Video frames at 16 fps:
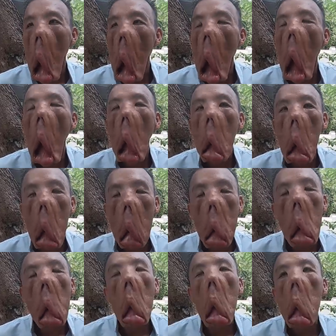hai hai ba năm
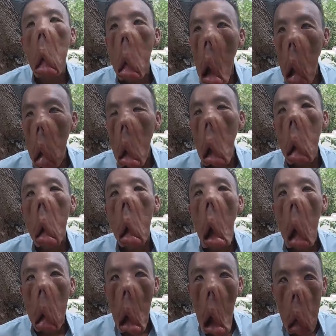trước thì cũng có tới lôi
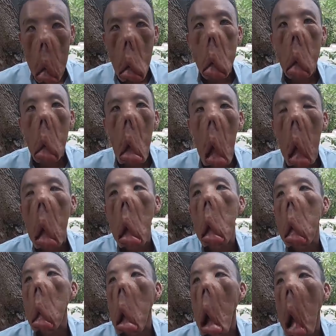hỏi thăm
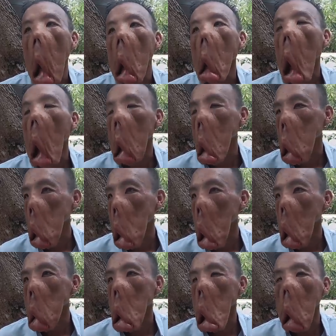nhưng mà một hai năm
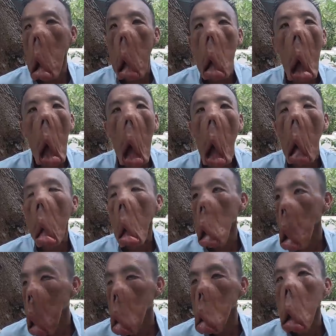sau, sau này là không có
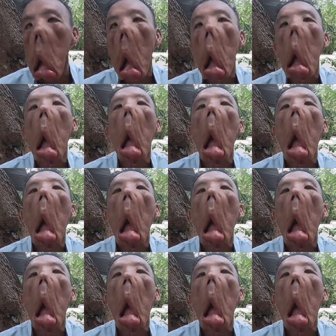tới lôi nữa